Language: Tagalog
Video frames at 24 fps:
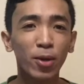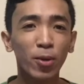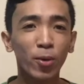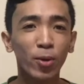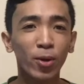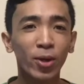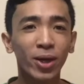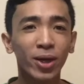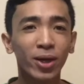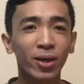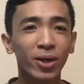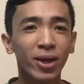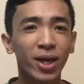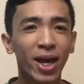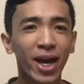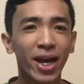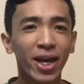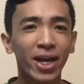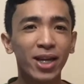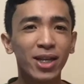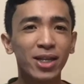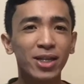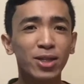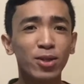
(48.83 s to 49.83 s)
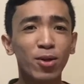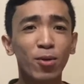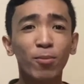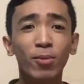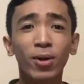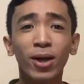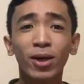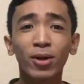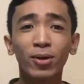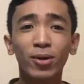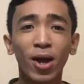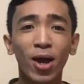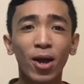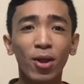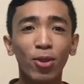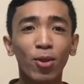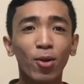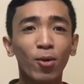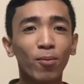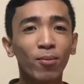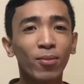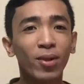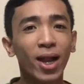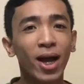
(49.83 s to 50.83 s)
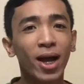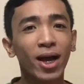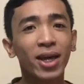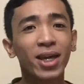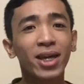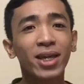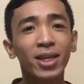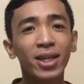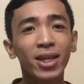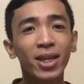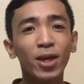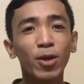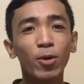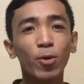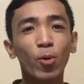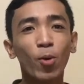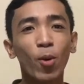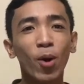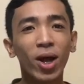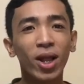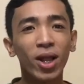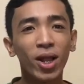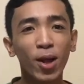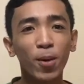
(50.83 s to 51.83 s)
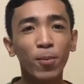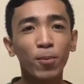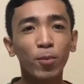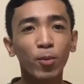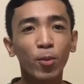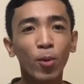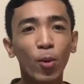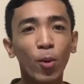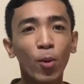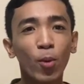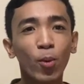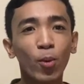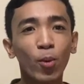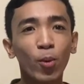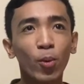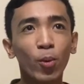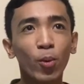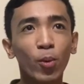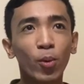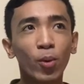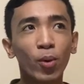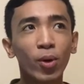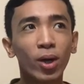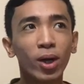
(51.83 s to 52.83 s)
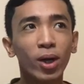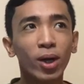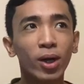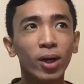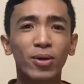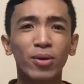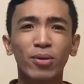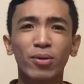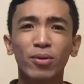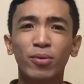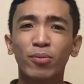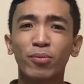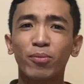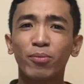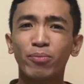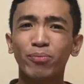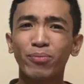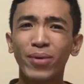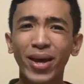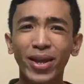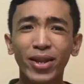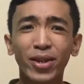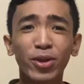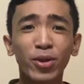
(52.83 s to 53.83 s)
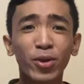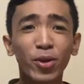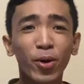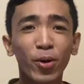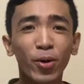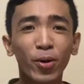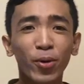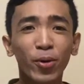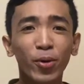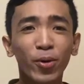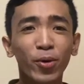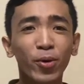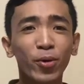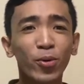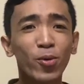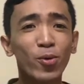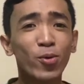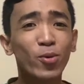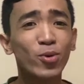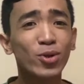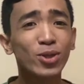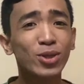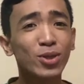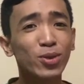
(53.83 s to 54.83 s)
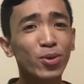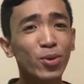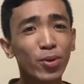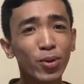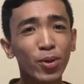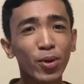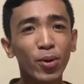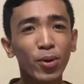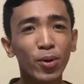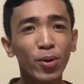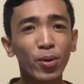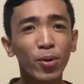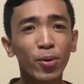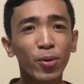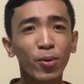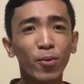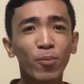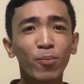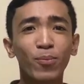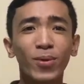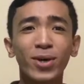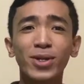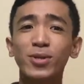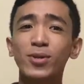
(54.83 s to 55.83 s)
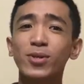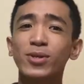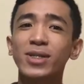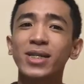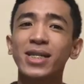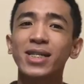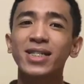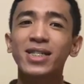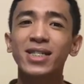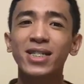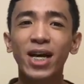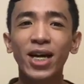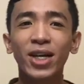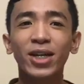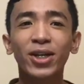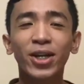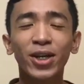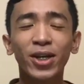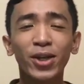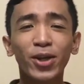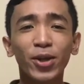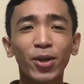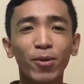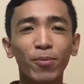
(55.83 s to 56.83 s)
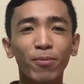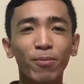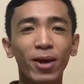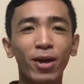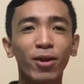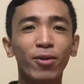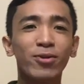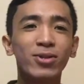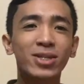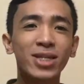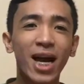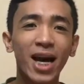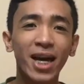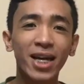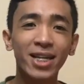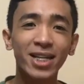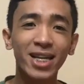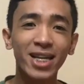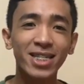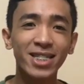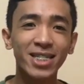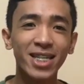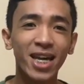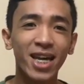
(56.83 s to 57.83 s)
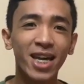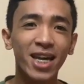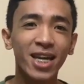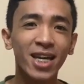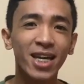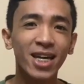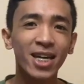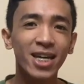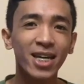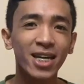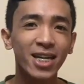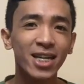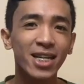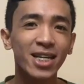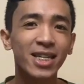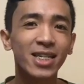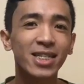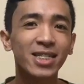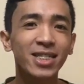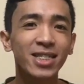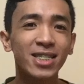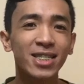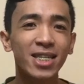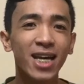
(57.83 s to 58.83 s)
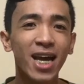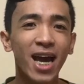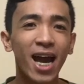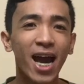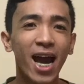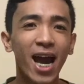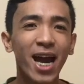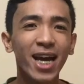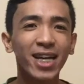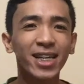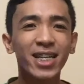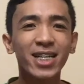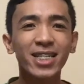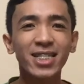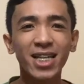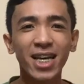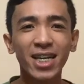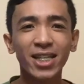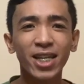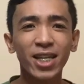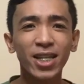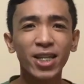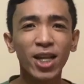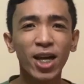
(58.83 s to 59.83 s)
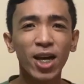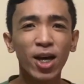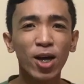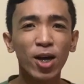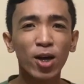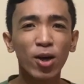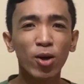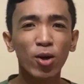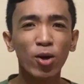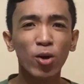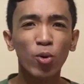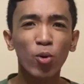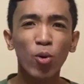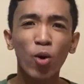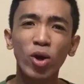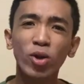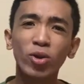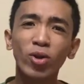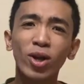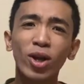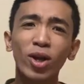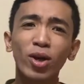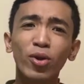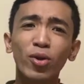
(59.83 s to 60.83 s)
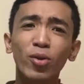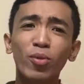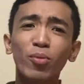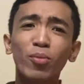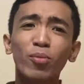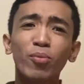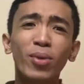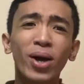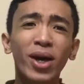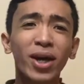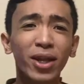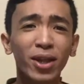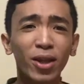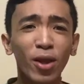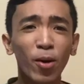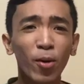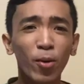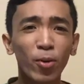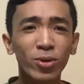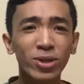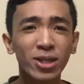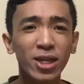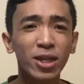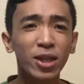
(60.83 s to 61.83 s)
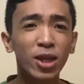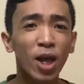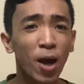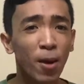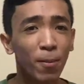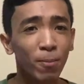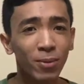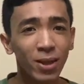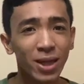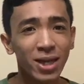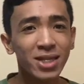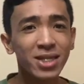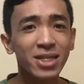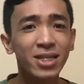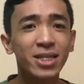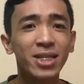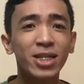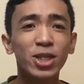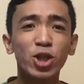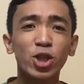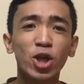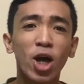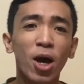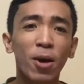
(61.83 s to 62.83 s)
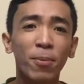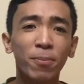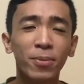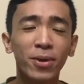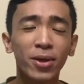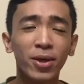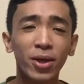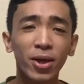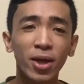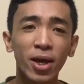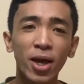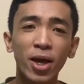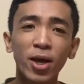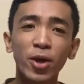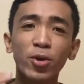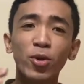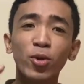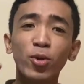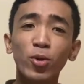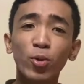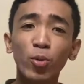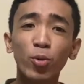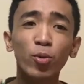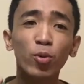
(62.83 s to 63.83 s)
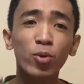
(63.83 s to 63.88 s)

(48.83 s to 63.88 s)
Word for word: ko guys, sobrang random lang. Hindi ko alam kung bet nyo, kung gusto nyo, kung pasok sa style nyo. Pero sa akin kasi is, I decided na kung ano lang yung makita ko sa top list ni Shopee, yun yung